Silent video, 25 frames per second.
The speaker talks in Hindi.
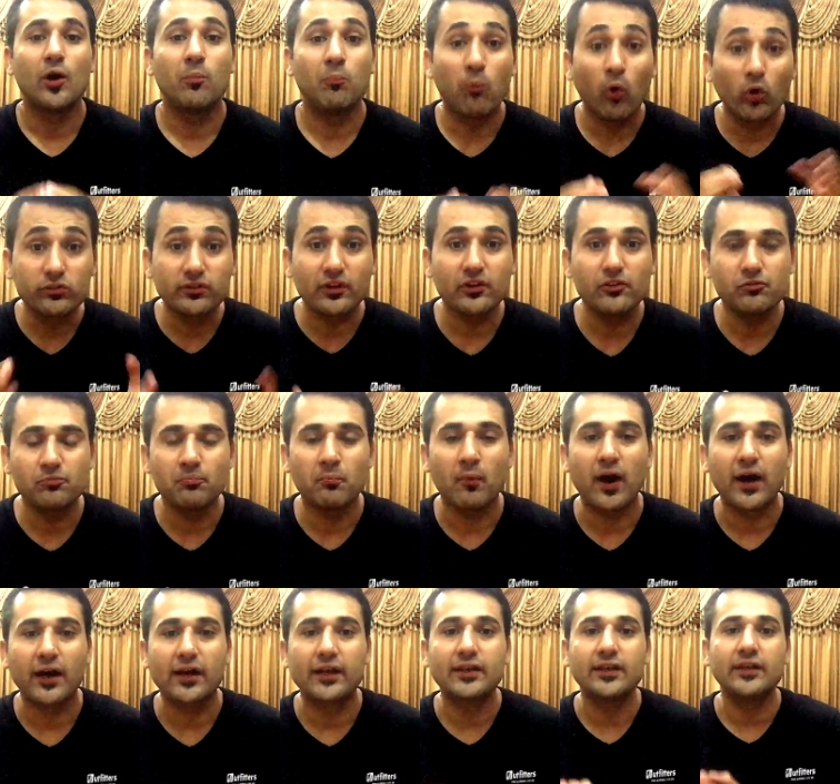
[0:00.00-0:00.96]
मुख्तलिफ
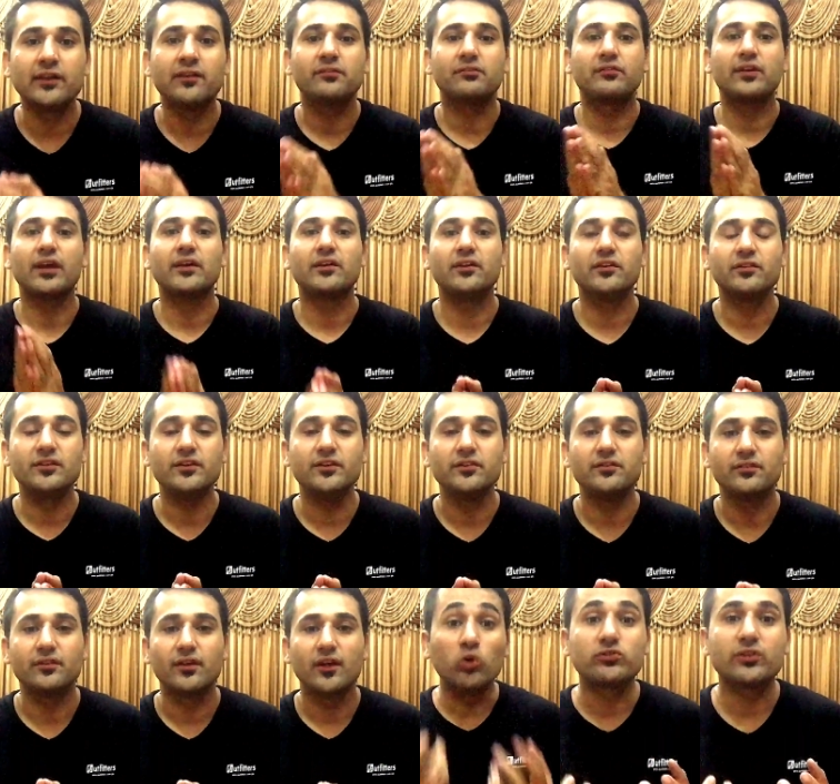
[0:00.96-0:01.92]
मार्केटिंग
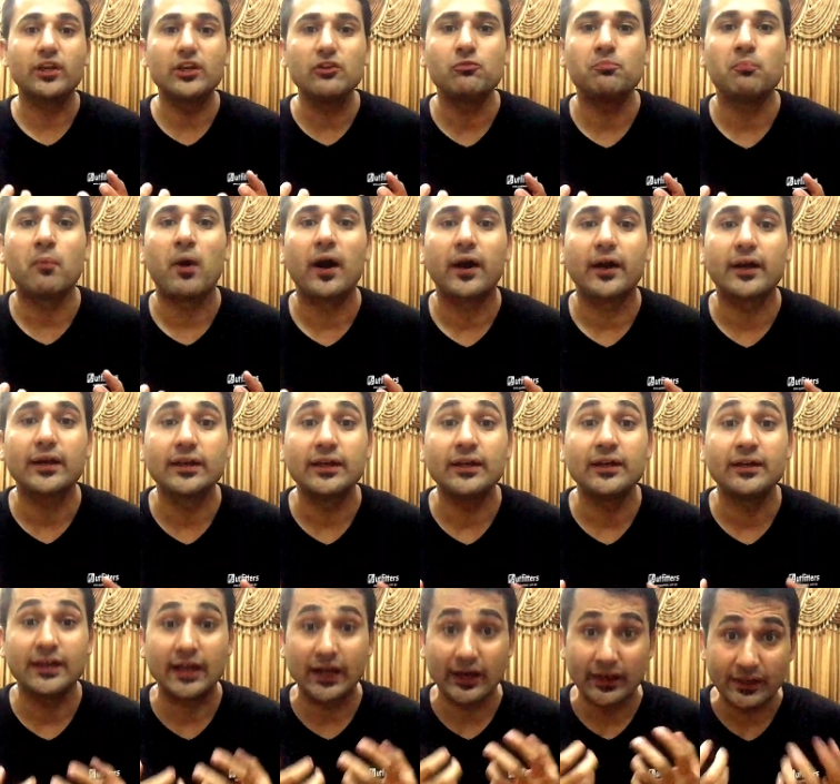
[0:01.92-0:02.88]
स्ट्रेटजीज मुख्तलिफ
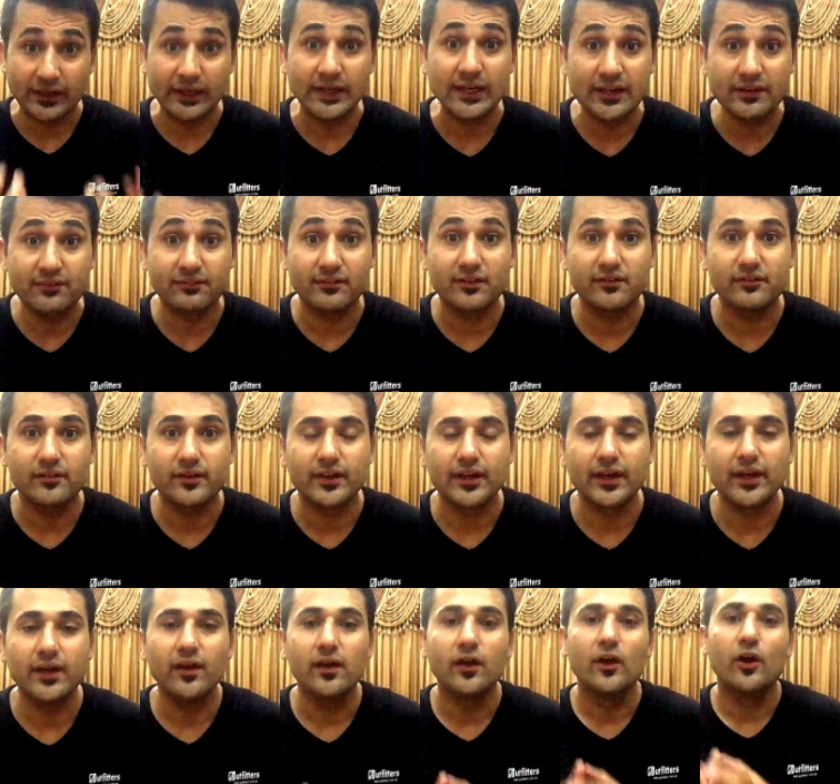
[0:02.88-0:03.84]
मार्केटिंग टेक्निक्स के
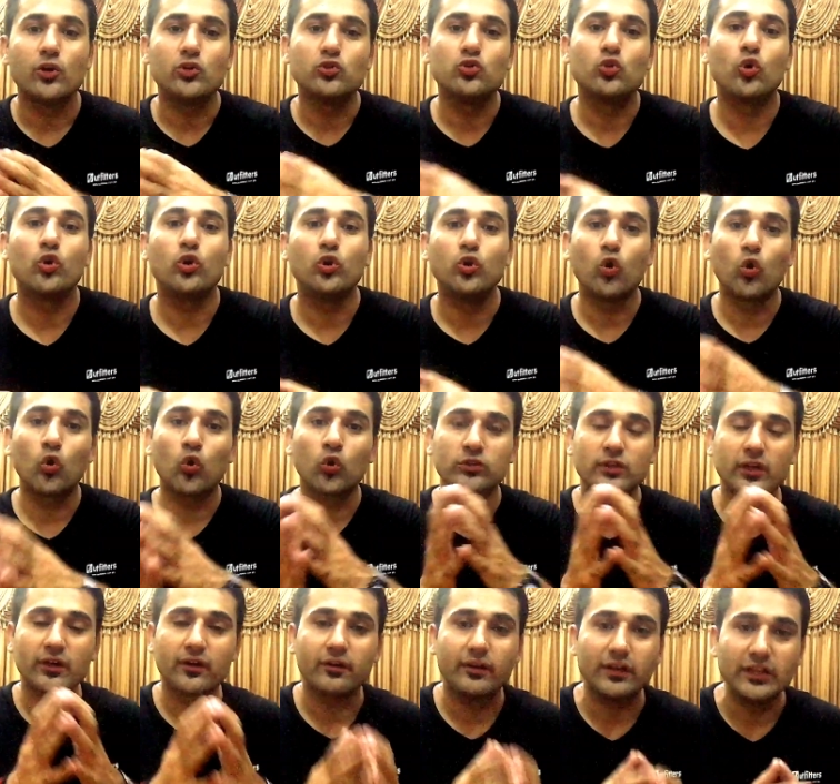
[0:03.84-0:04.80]
जरिए जो लोगों
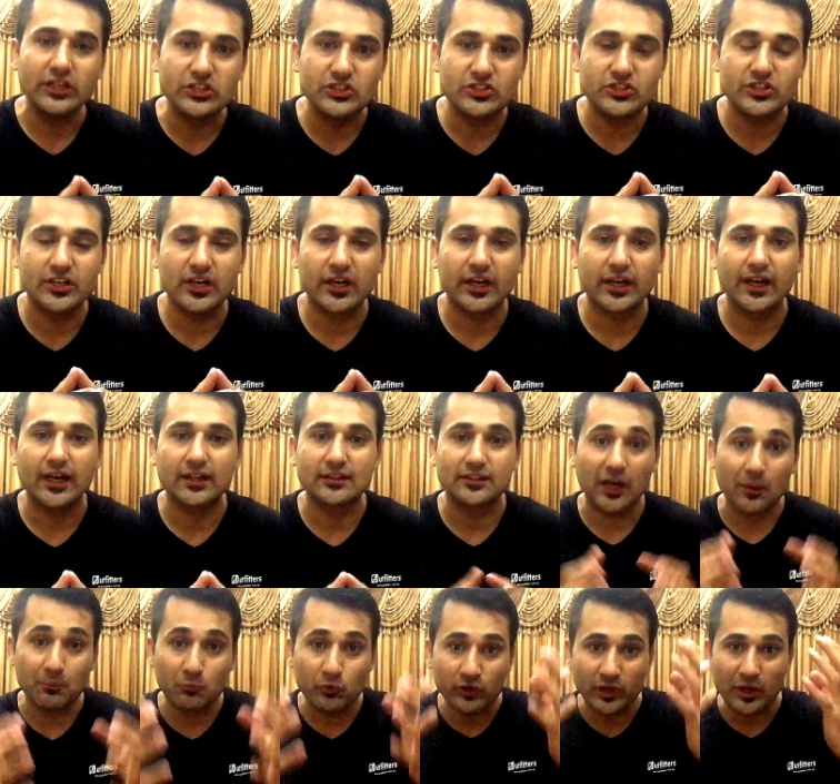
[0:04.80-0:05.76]
तक रीच किया गया था
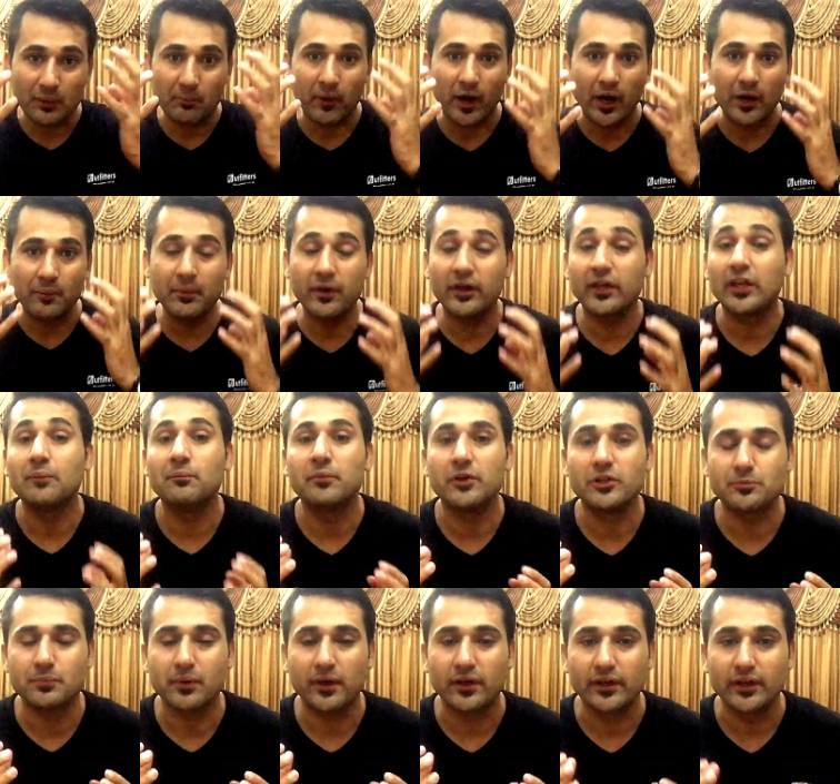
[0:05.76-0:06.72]
अब उनके माइंड में एक इमेज
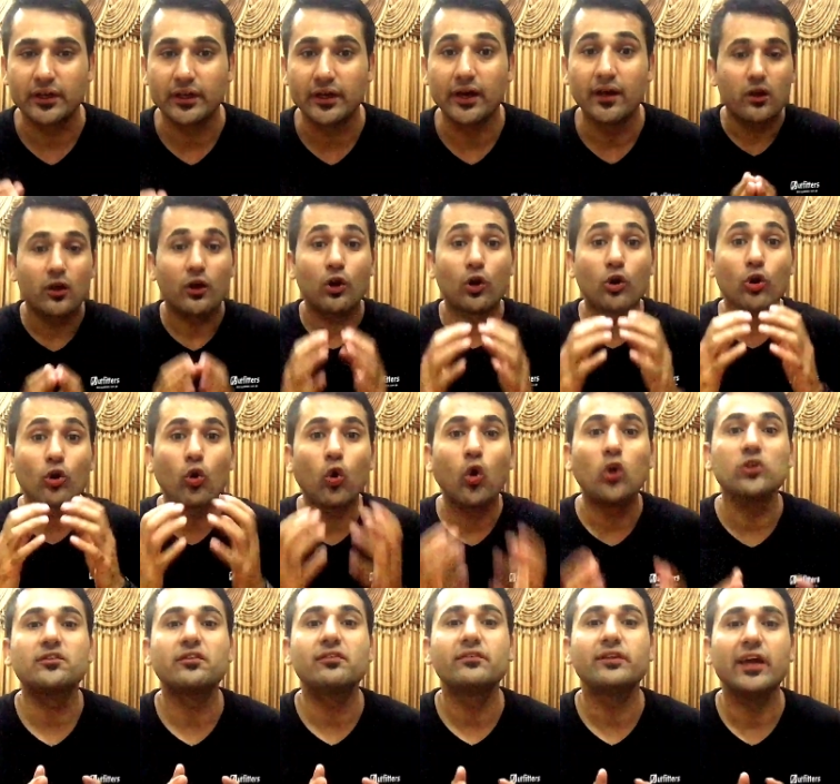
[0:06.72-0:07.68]
बन गया
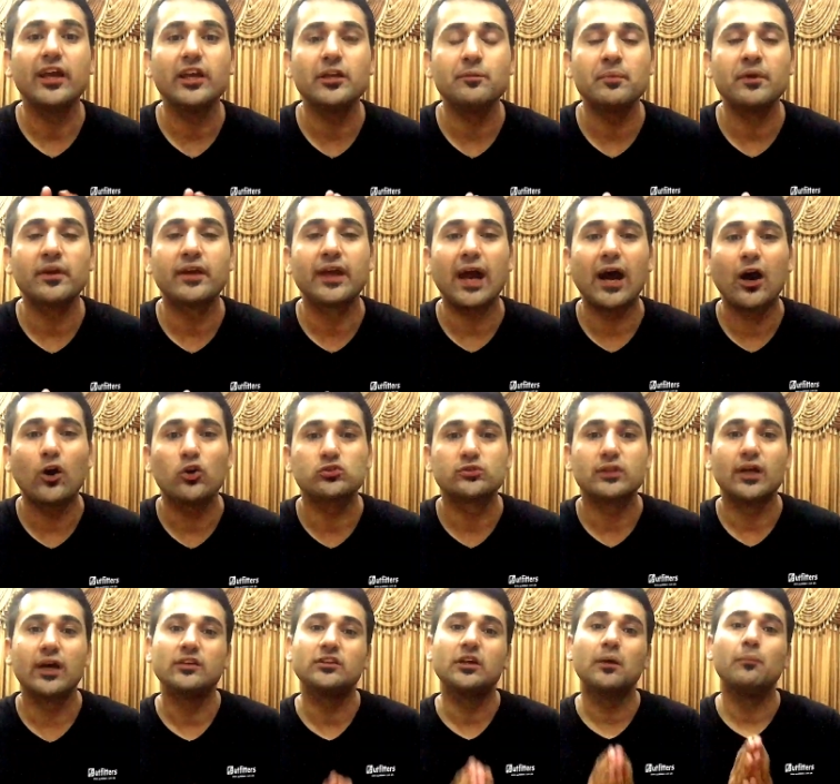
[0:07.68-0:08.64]
ग्रोथ स्टेज में क्या होता
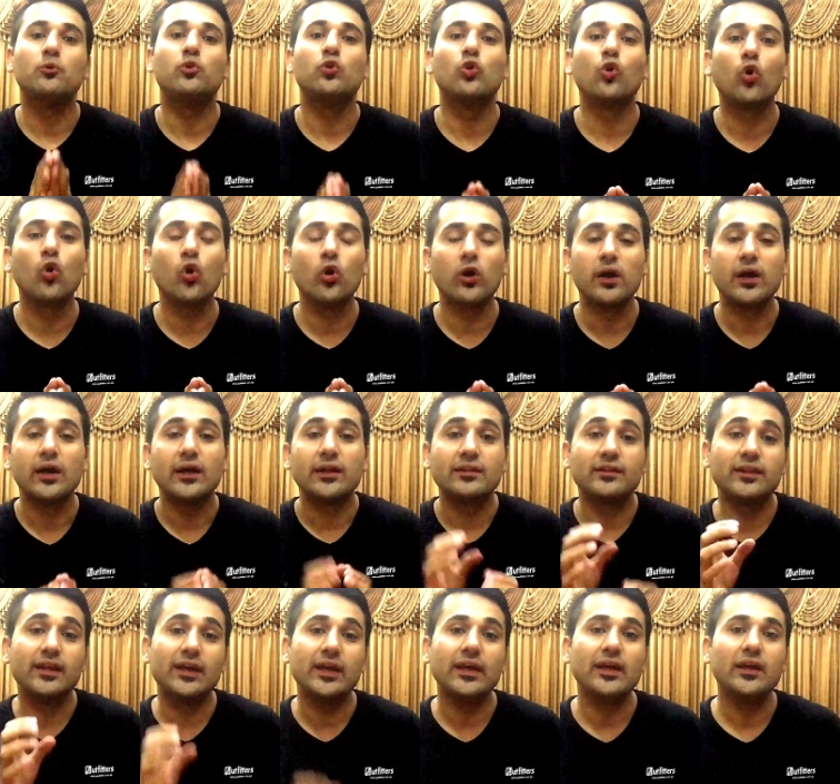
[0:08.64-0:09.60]
है जब लोग
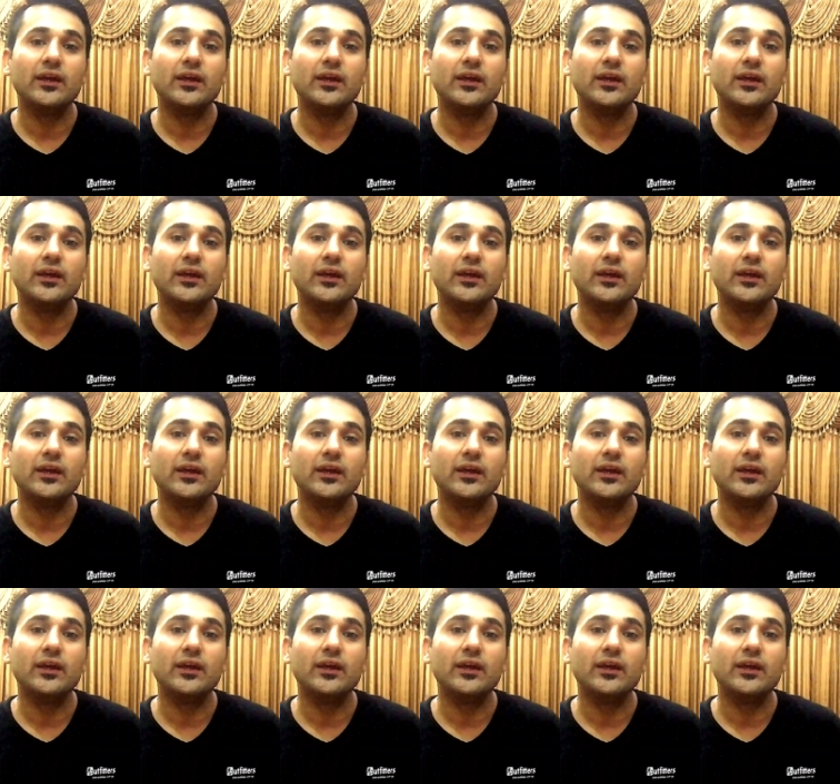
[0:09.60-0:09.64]
दे